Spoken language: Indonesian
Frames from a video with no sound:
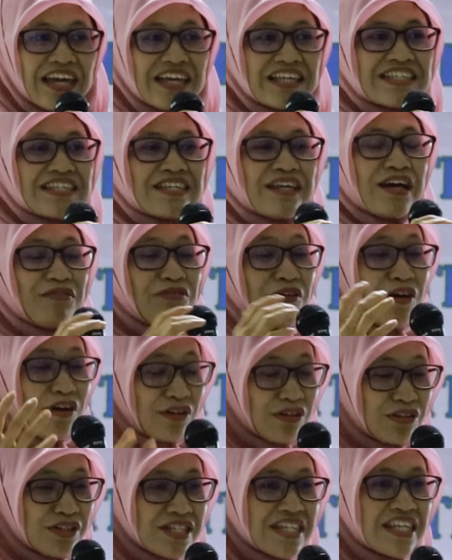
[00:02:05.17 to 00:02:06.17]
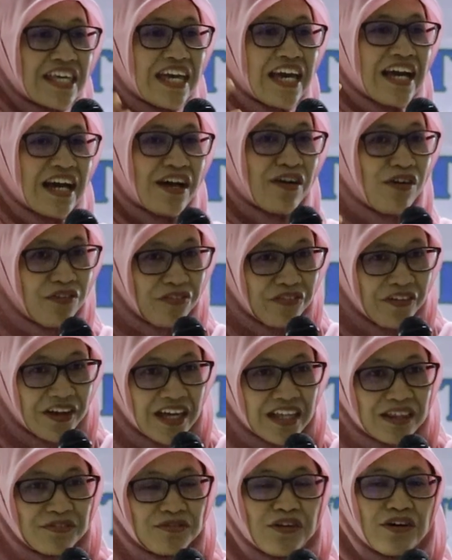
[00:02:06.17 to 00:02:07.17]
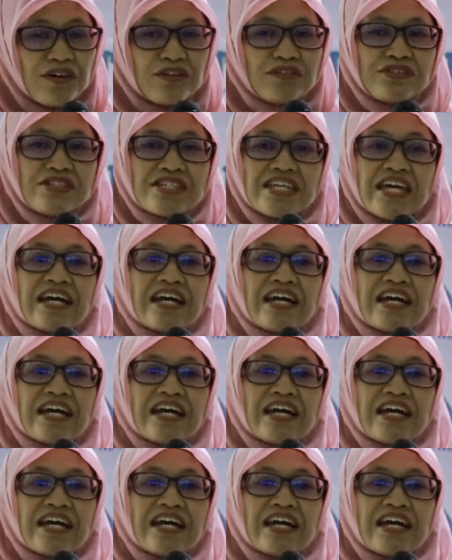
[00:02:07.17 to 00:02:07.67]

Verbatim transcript: USM itu sendiri ya kami berharap ini